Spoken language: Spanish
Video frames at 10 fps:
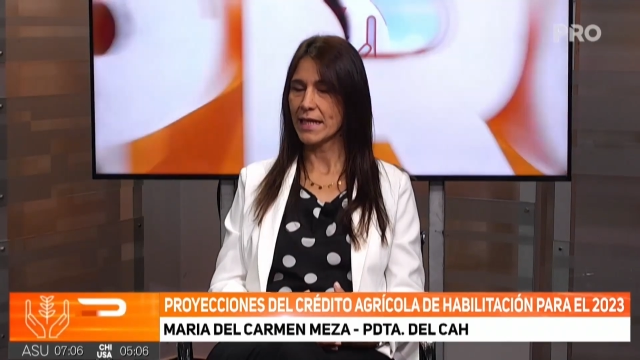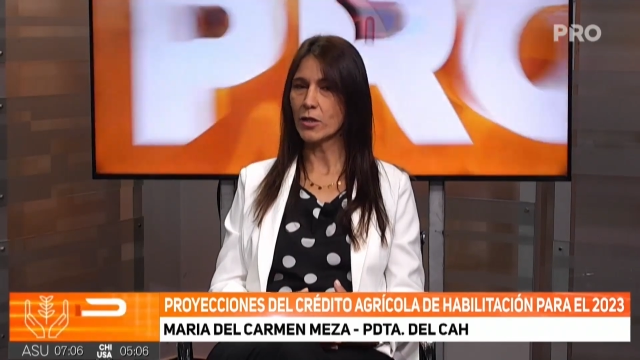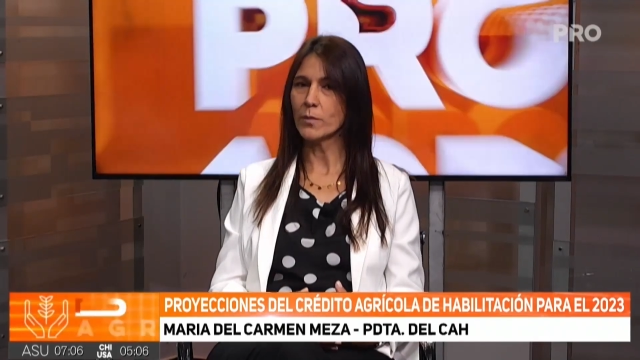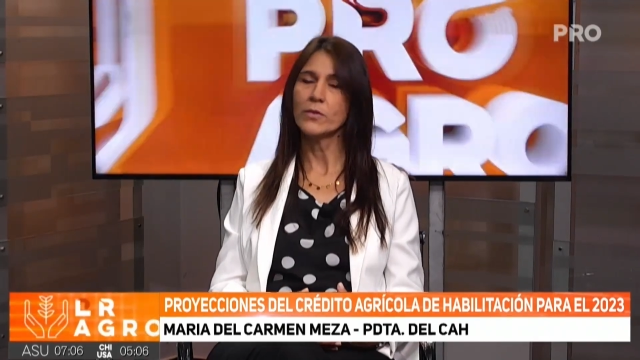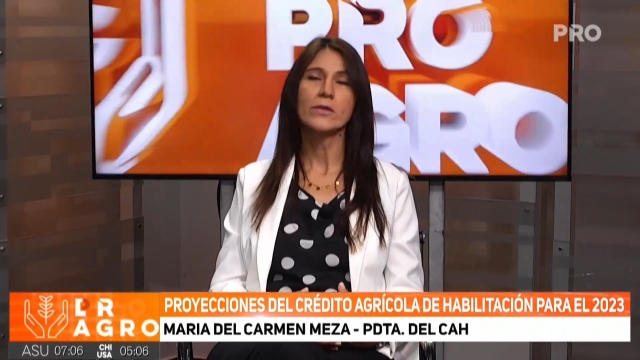dar
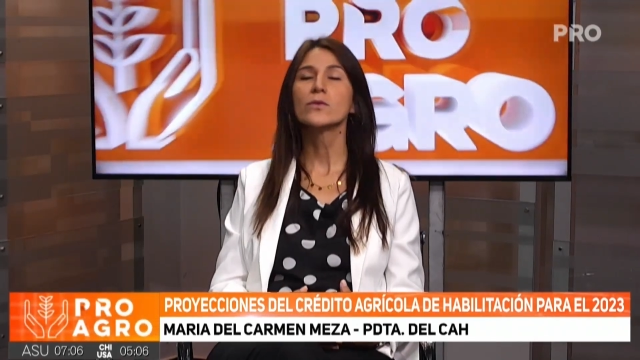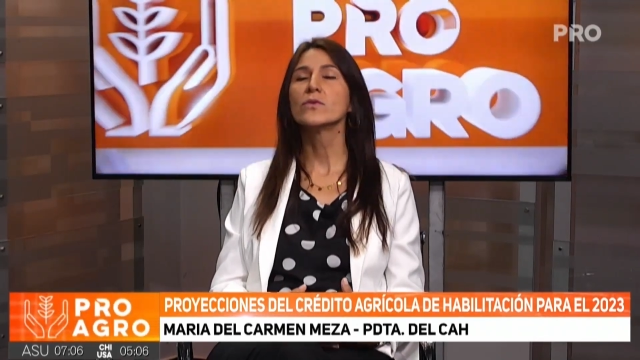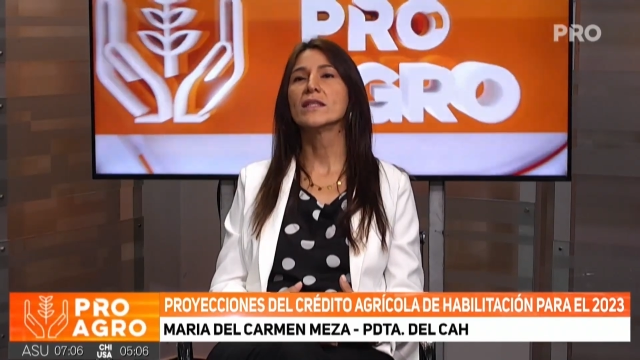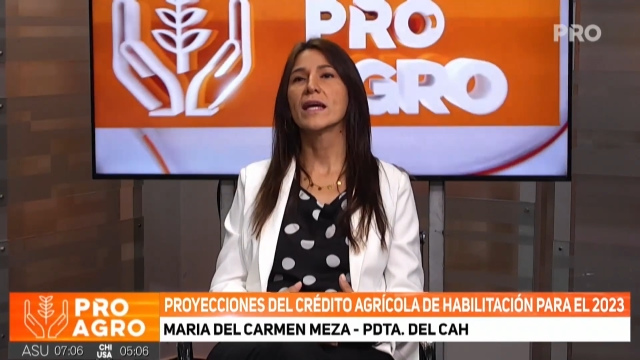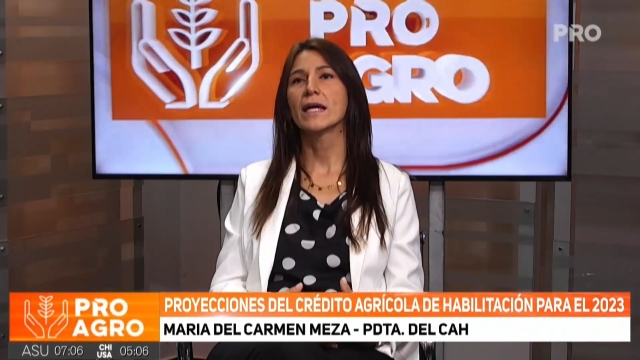
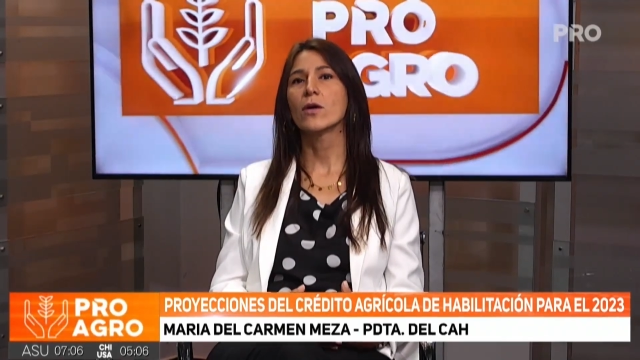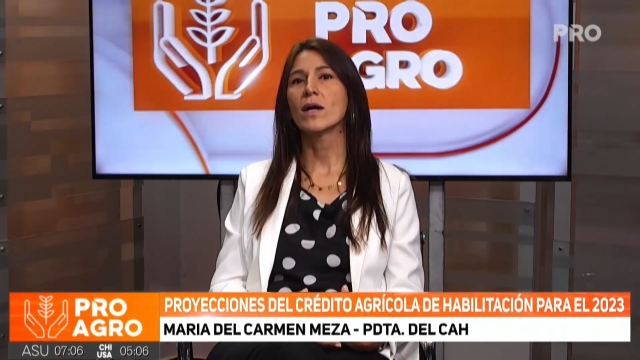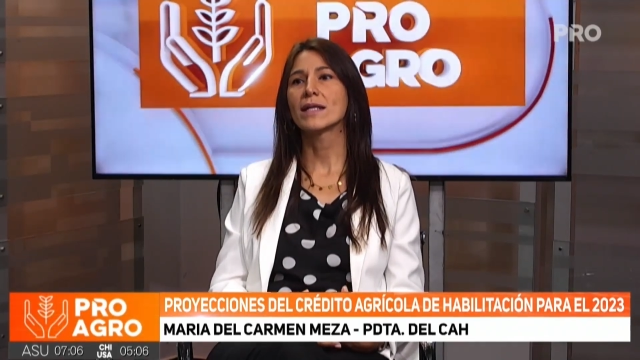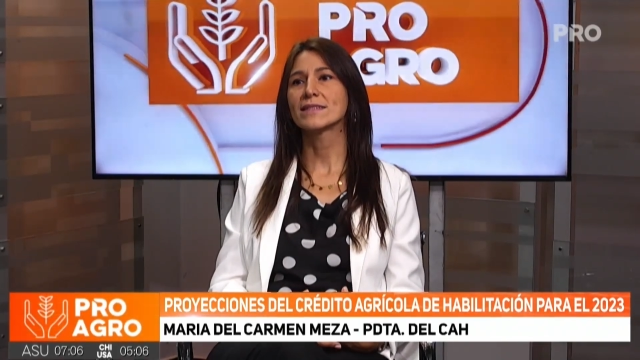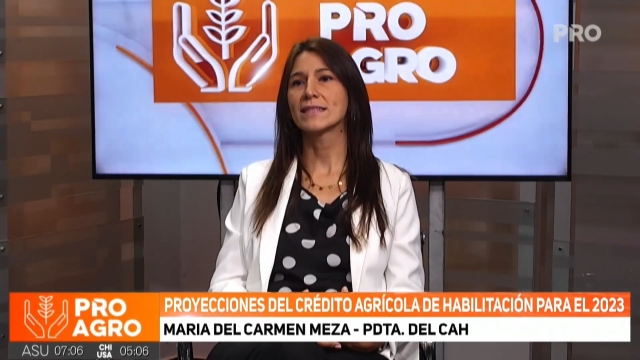oportunidades o
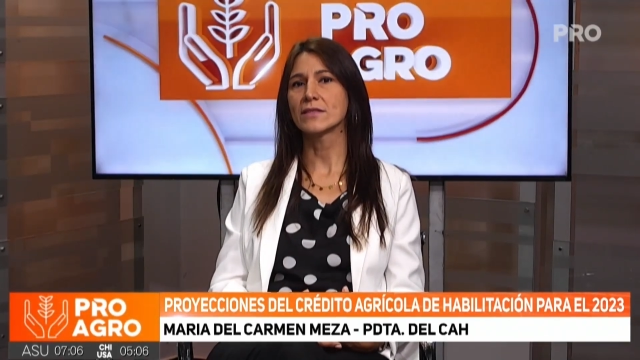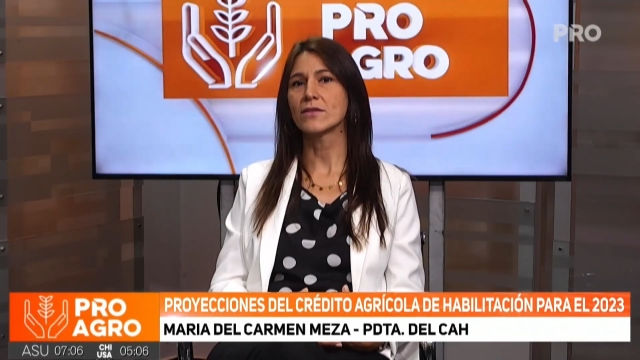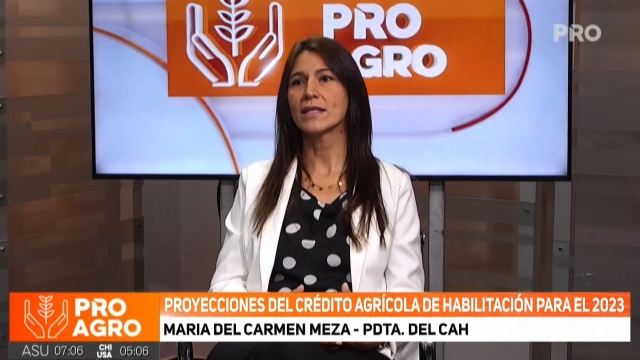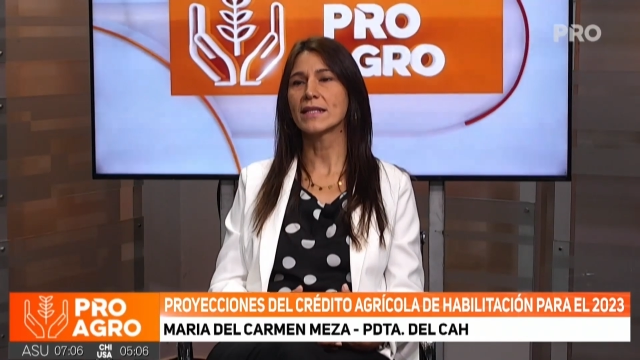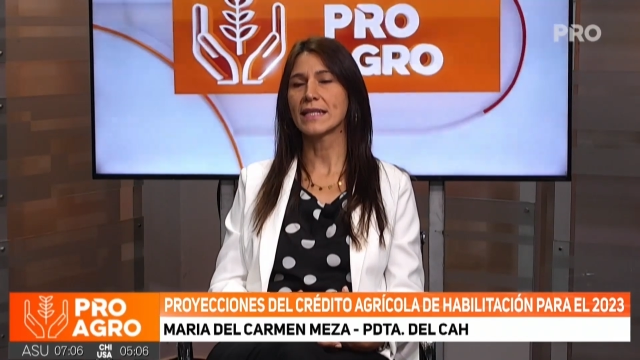acceso
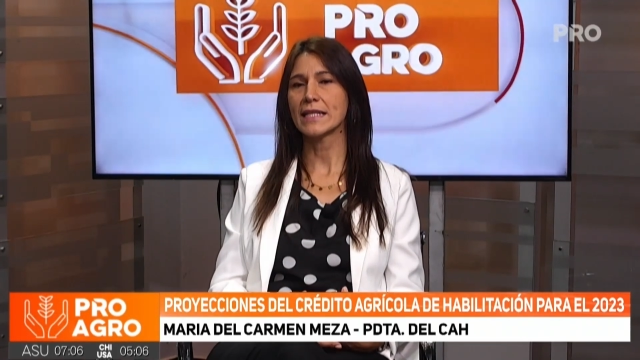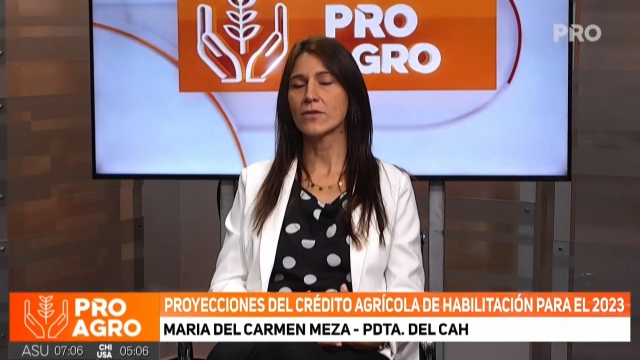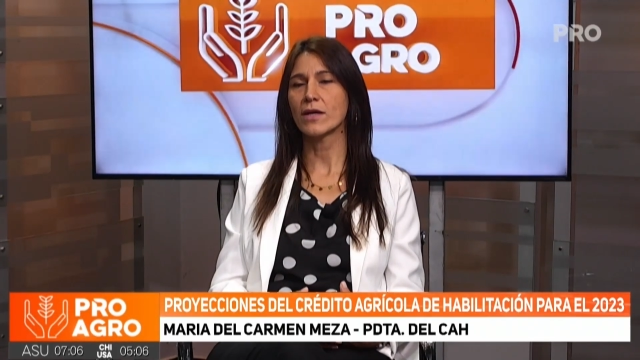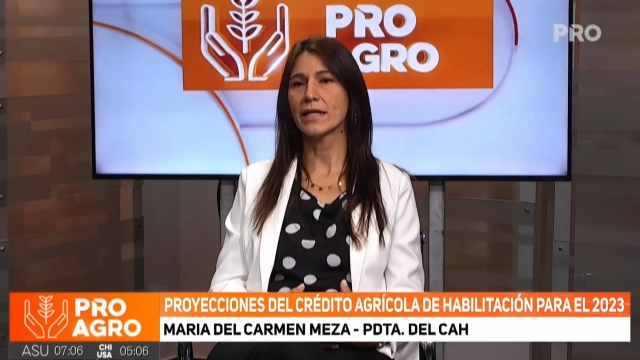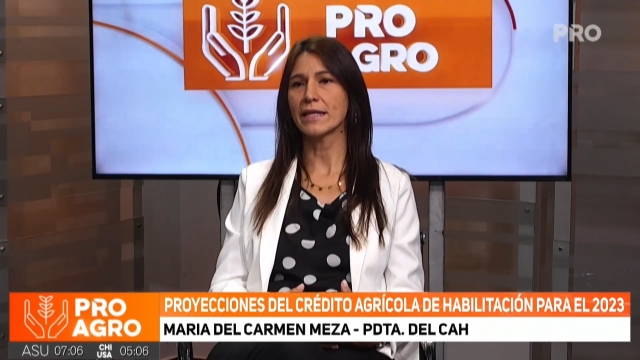al
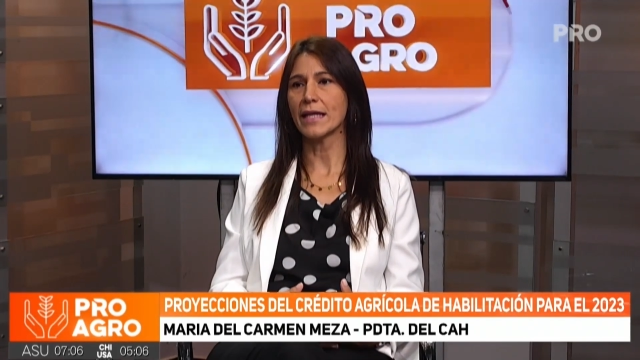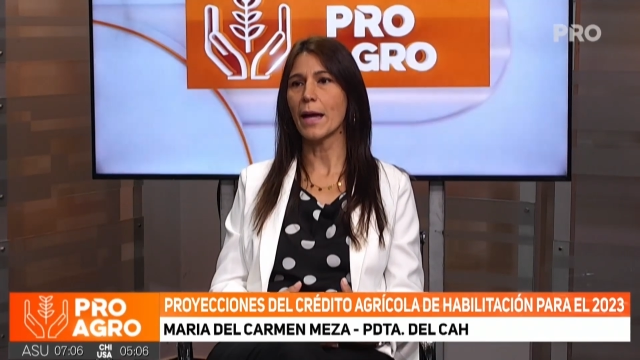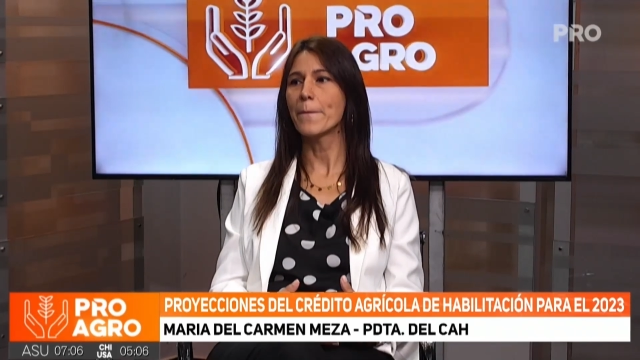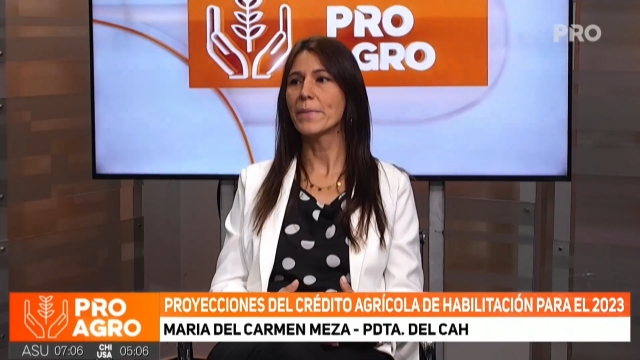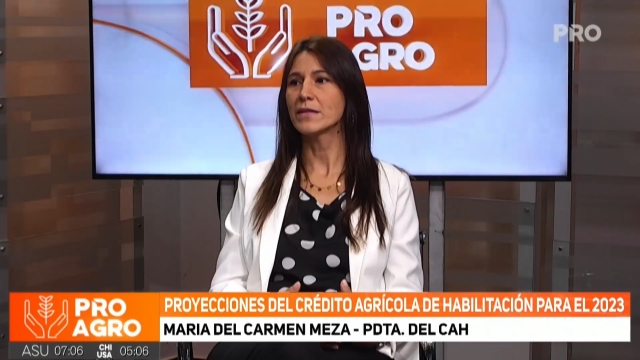crédito a
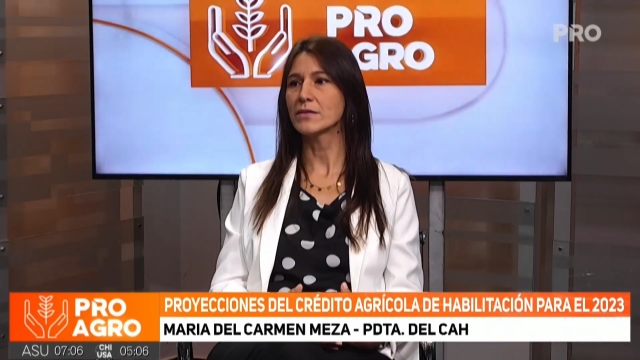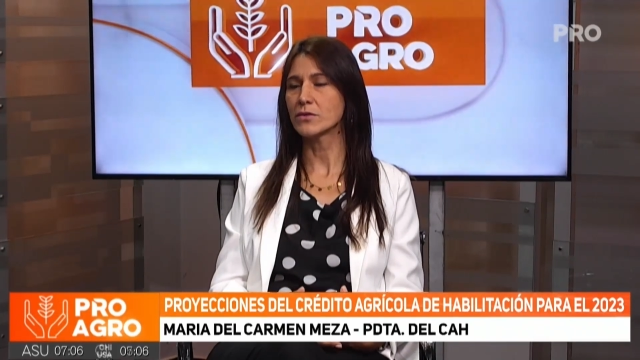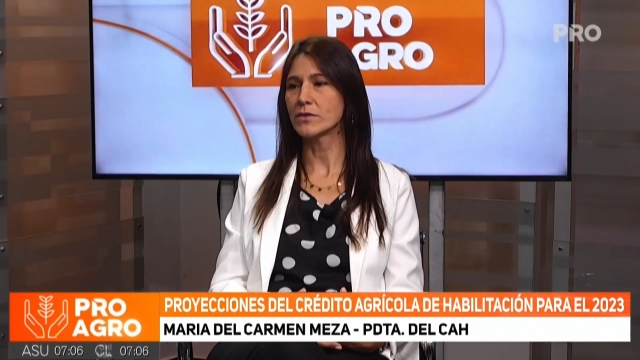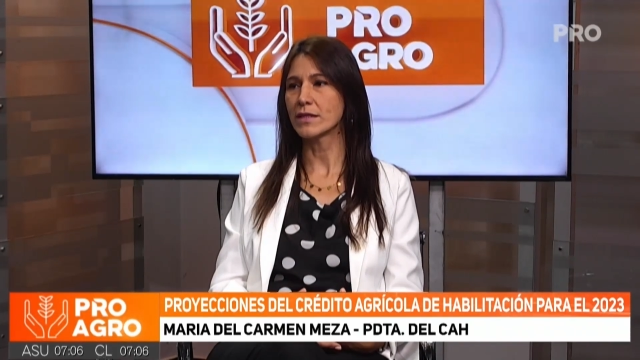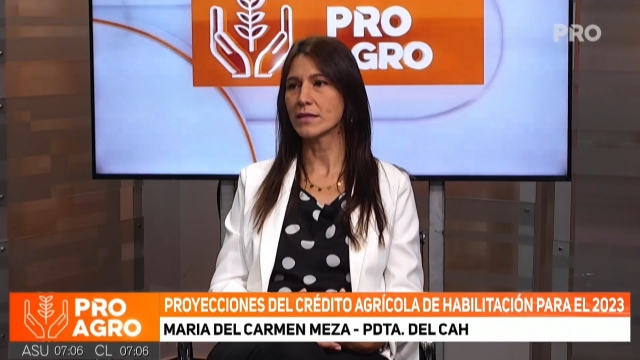aquellas
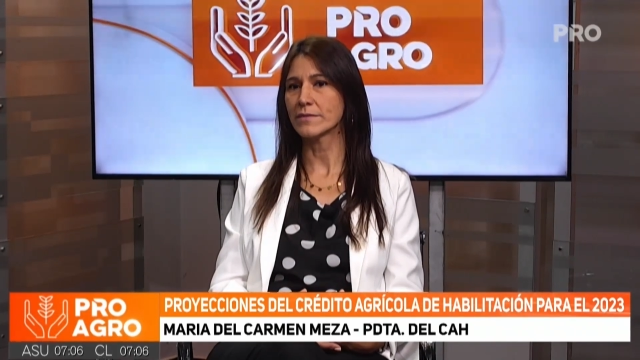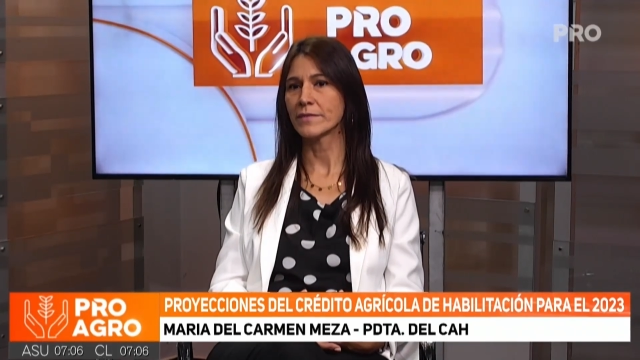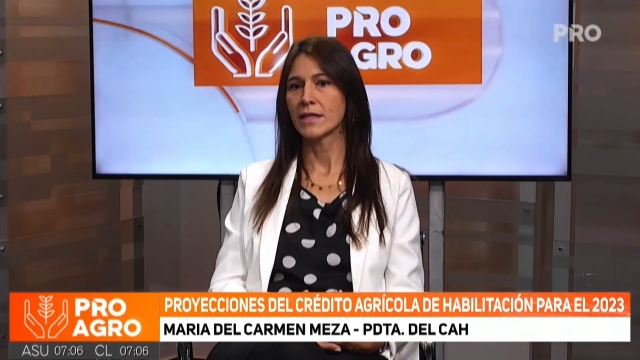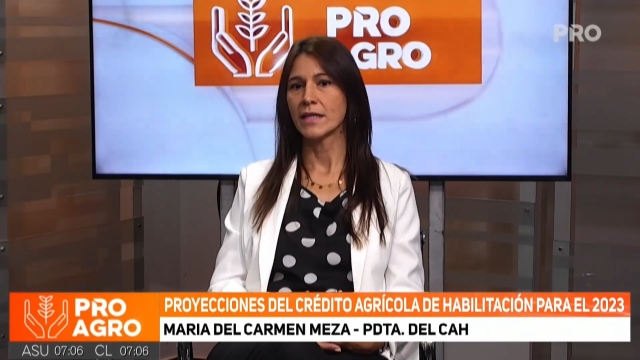personas